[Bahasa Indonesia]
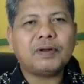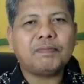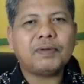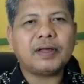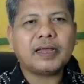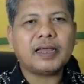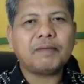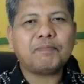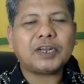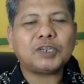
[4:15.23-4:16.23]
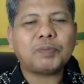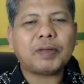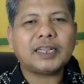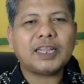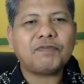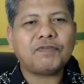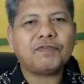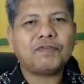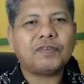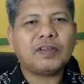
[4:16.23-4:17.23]
berbagai perspektif
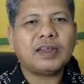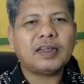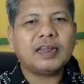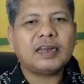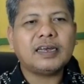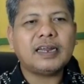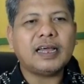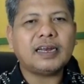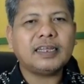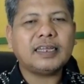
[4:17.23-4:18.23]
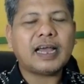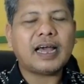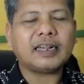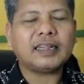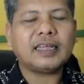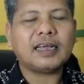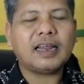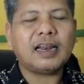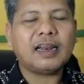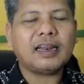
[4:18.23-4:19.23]
dari
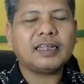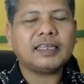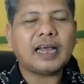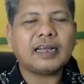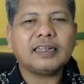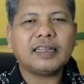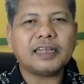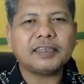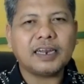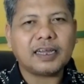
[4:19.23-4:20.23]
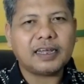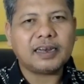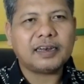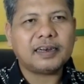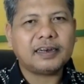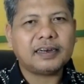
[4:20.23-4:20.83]
artikel yang kita hasilkan.